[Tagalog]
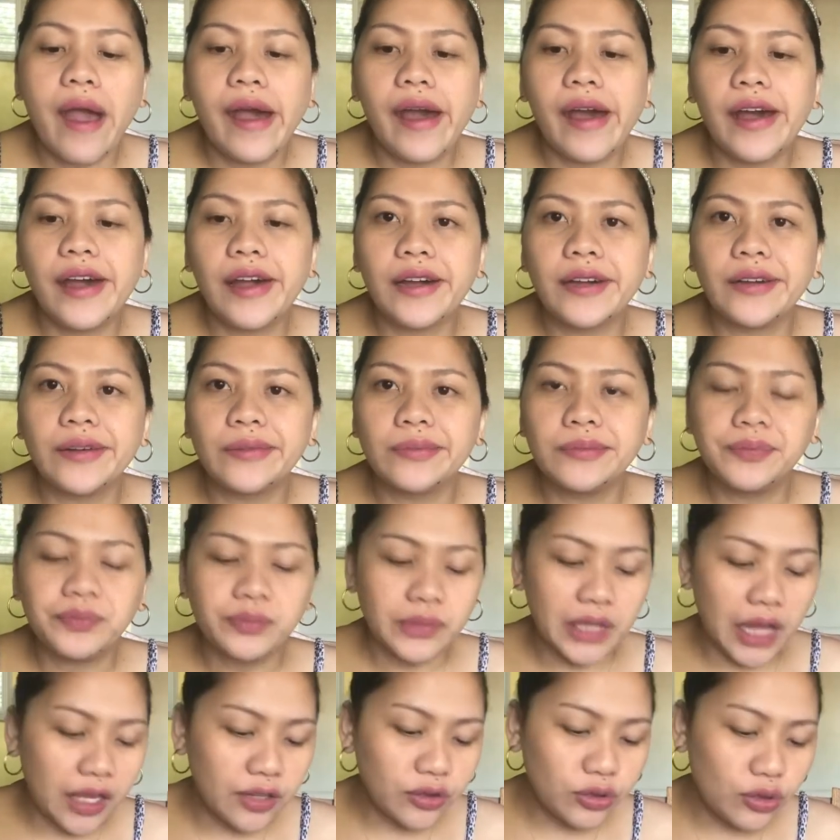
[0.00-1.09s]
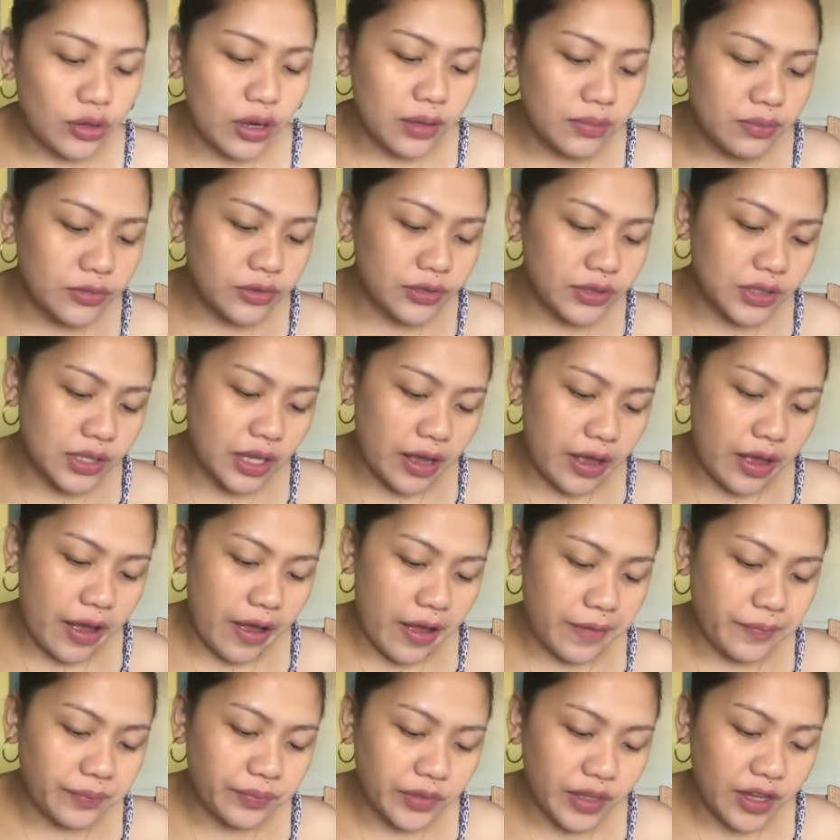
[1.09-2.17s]
um, adto lang mo
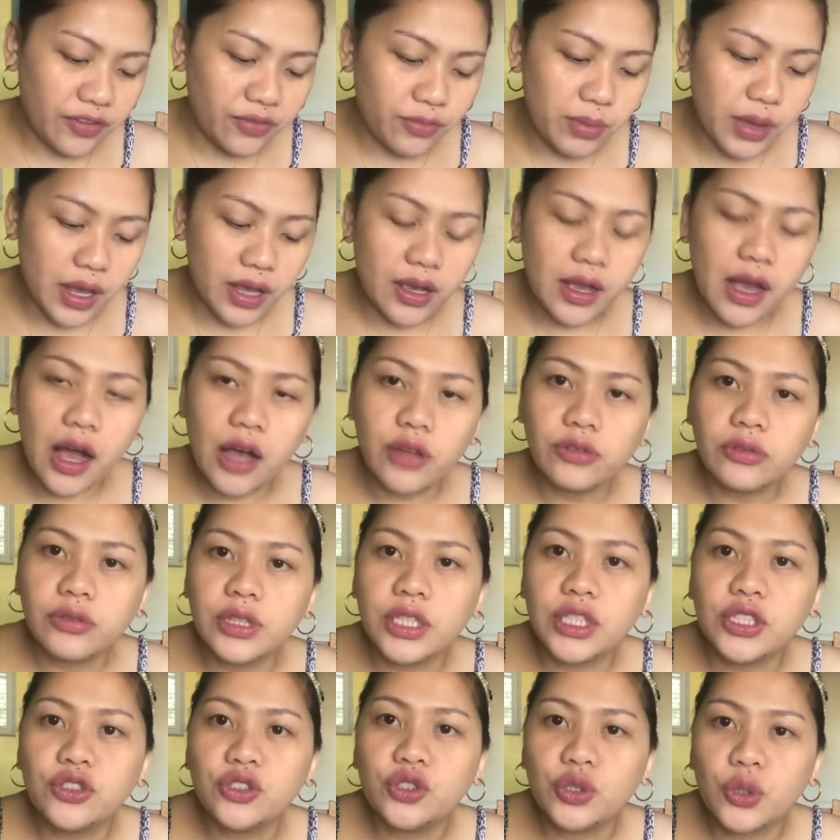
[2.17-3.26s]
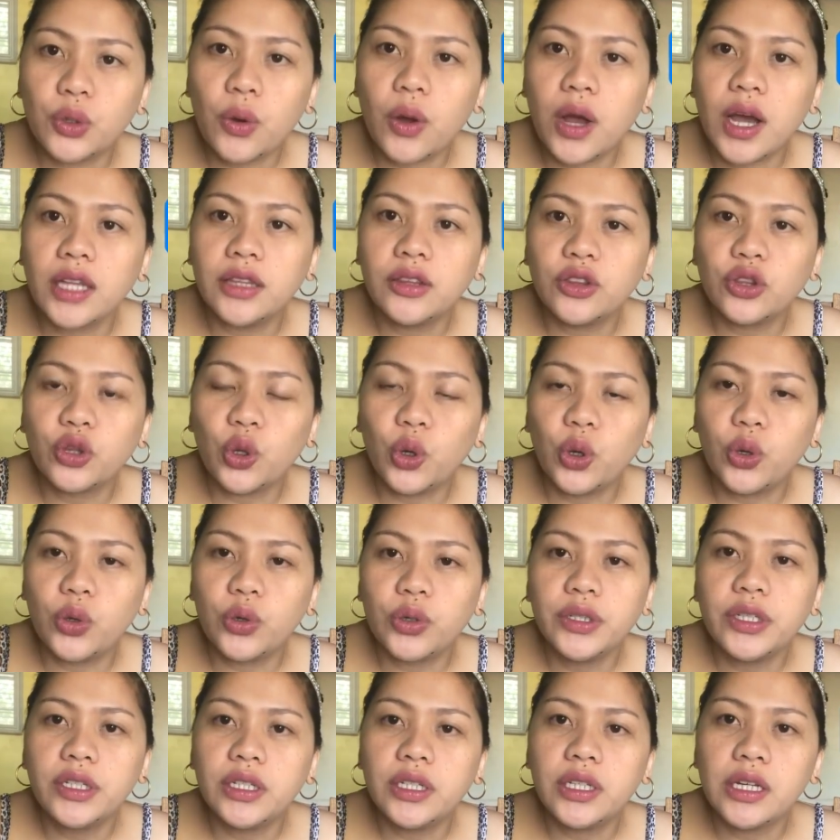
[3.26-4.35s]
sa FB account ning Joanne
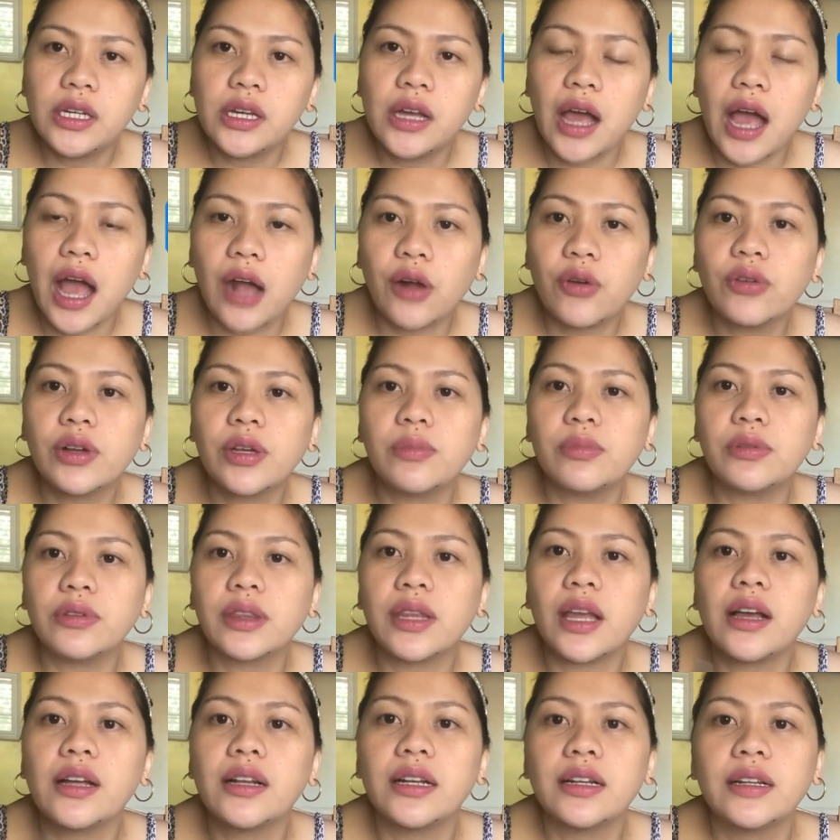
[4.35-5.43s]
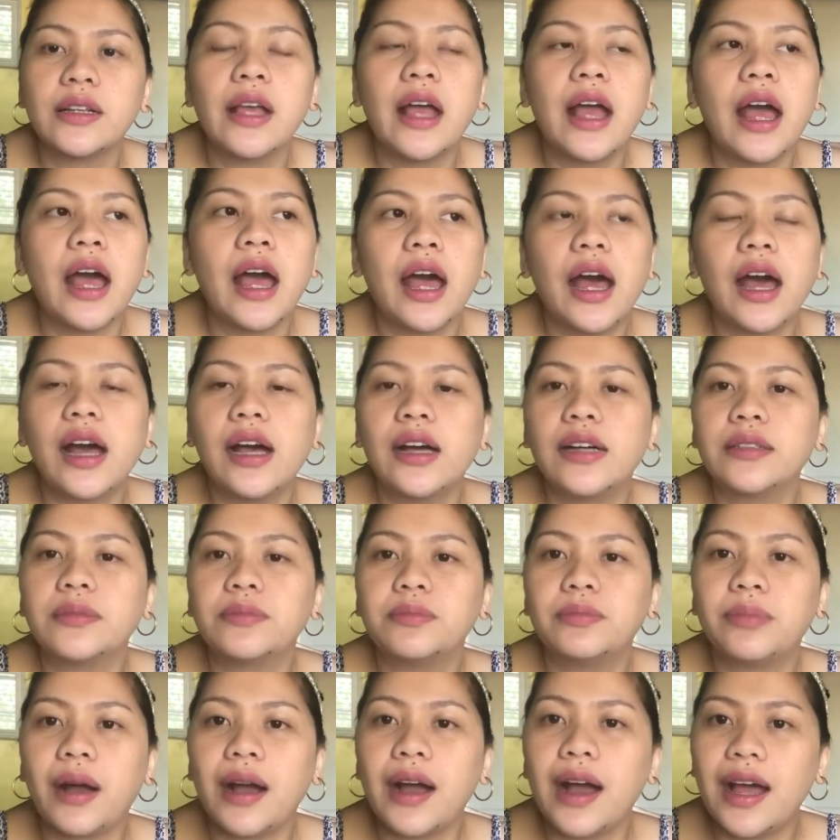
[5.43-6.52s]
Tulod akong ibutang ang
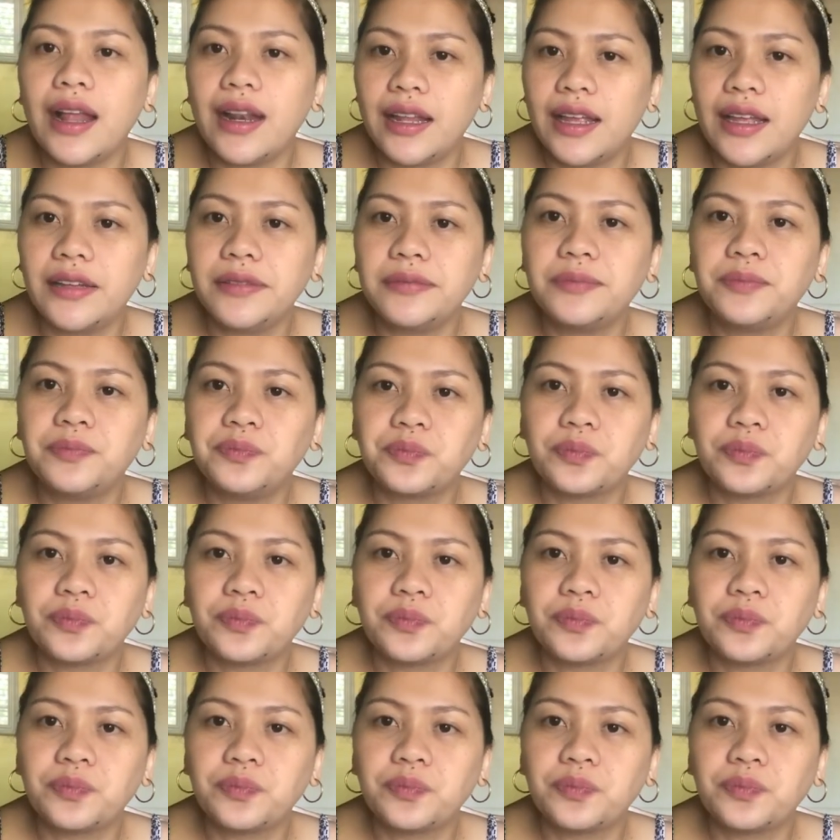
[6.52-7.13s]
pangalan